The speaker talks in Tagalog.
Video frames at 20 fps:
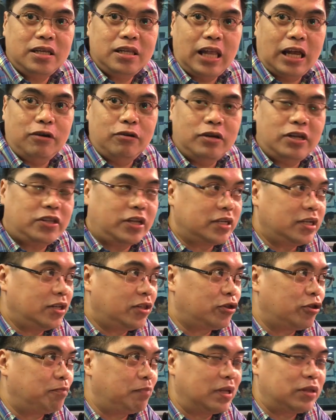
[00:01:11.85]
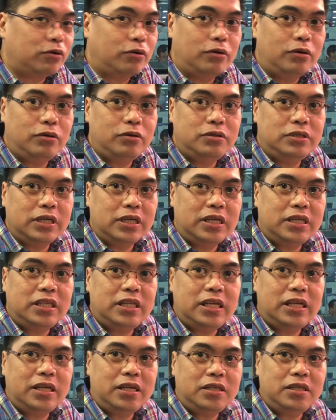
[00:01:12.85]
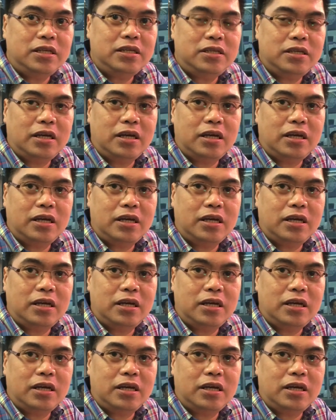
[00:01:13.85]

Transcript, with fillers: Lalo na sa histopathology, hindi... Saan hindi